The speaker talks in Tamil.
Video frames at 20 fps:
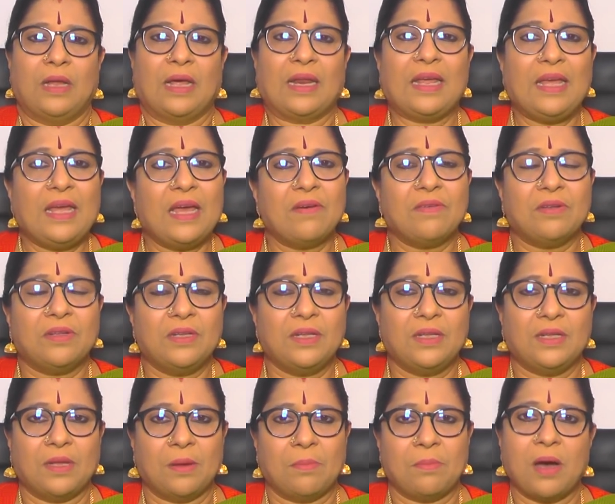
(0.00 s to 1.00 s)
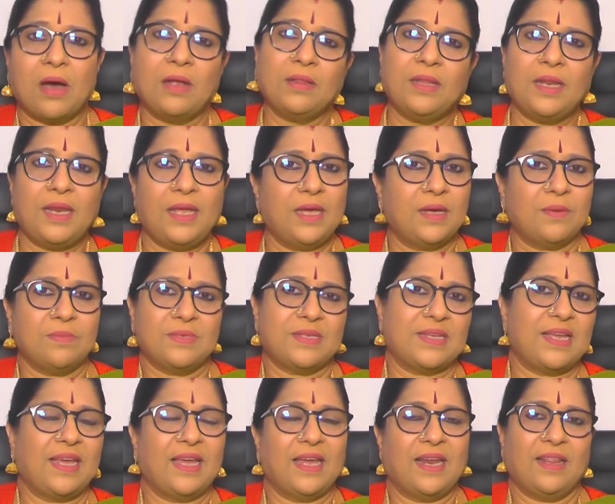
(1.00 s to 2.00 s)
நிறைய வந்து இந்த மாந்திரீகம்
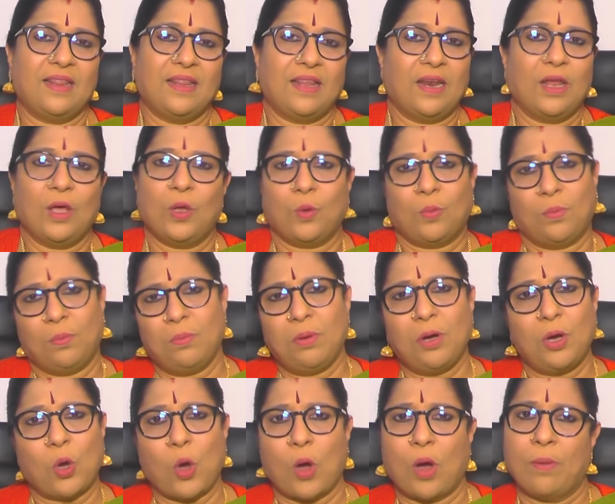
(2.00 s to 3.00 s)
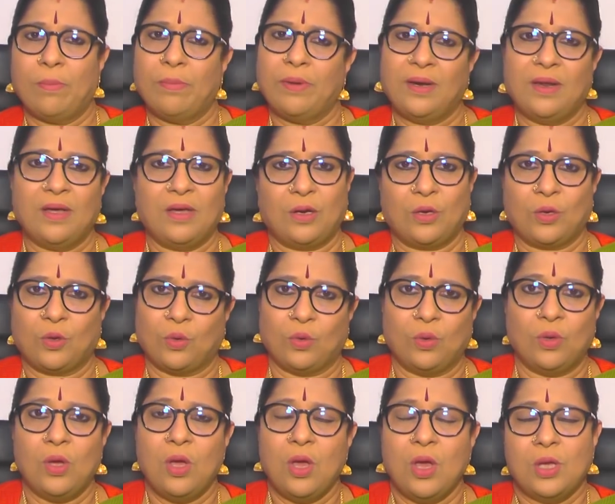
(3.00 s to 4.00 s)
செய்கிறதெல்லாம் ரொம்ப காமனாக
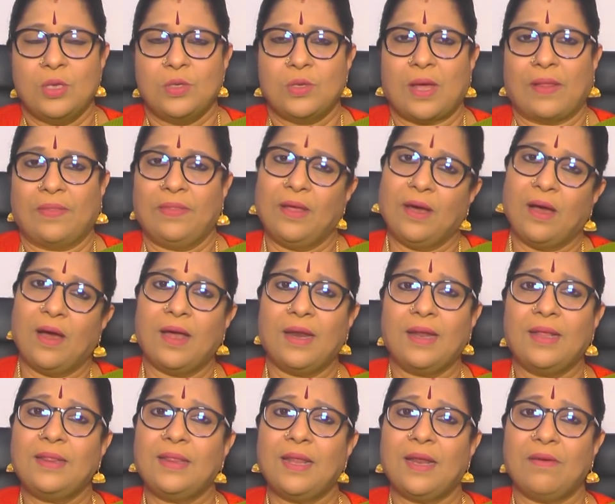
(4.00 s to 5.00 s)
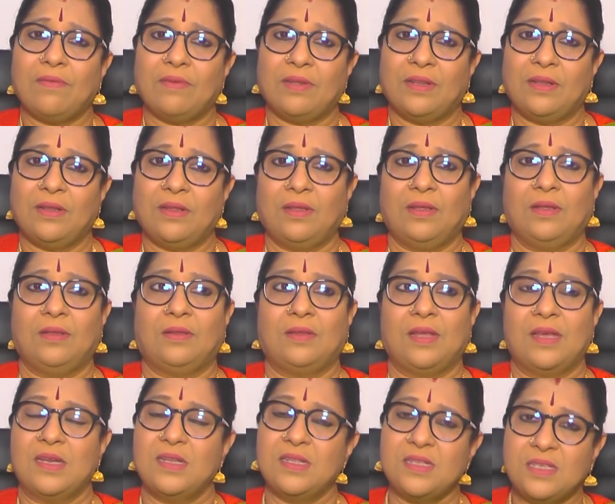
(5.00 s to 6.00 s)
இருக்கும் ஸோ அந்த காலத்தில் வந்து
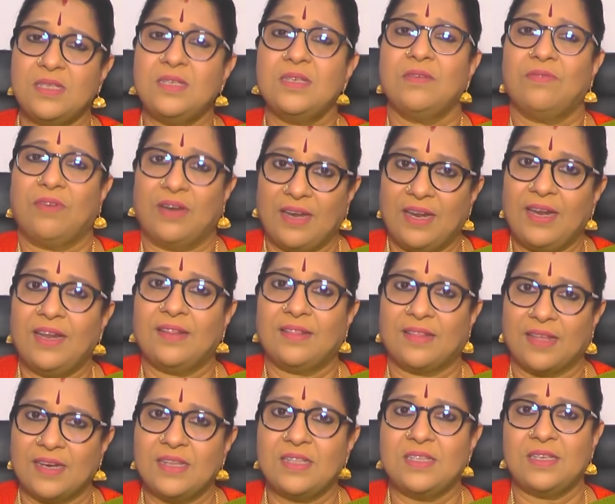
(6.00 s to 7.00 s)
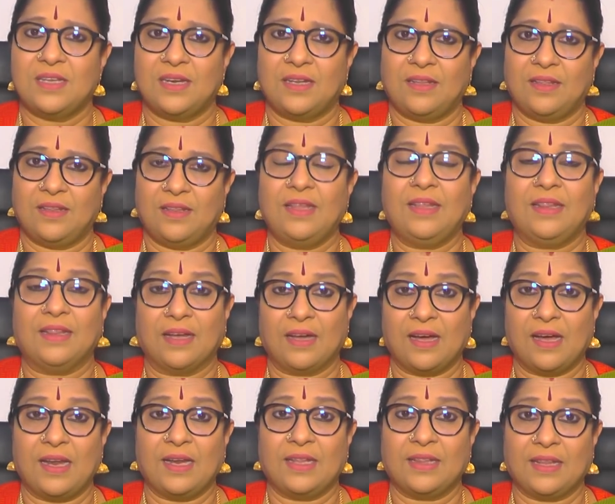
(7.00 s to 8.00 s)
தெரிஞ்சு வெளியில் தெரிஞ்சு இருந்தது இந்த
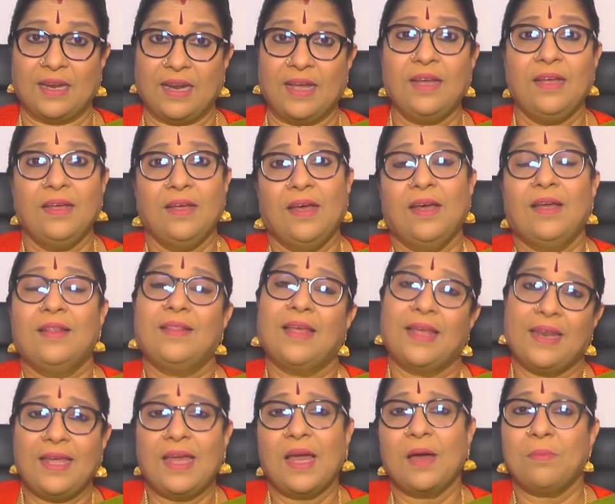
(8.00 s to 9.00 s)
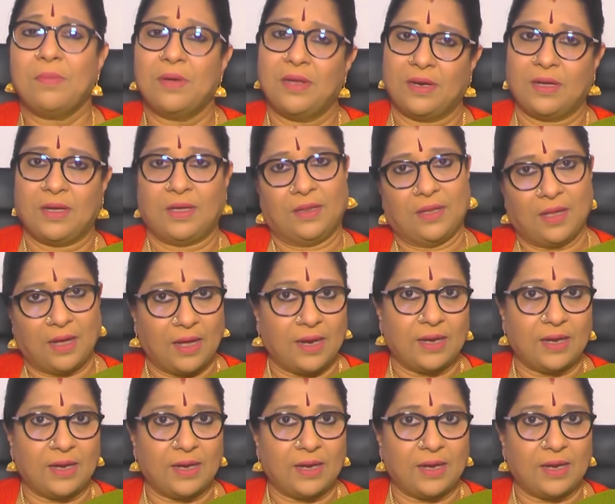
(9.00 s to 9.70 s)
காலத்தில் தெரியாமல் இருக்குது இந்த